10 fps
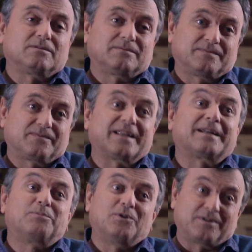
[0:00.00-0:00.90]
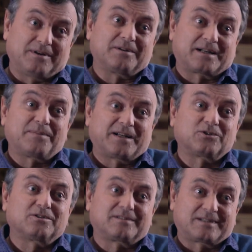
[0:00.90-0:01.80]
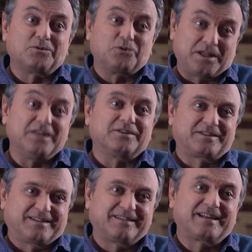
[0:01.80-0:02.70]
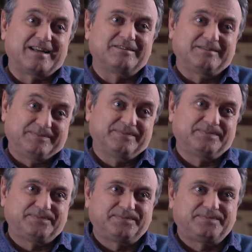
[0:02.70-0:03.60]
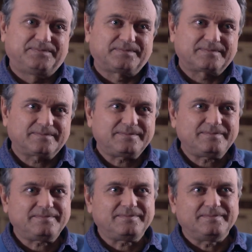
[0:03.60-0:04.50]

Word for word: pocos, eh, repartos eh, reducidos, claro. De ahí que entonces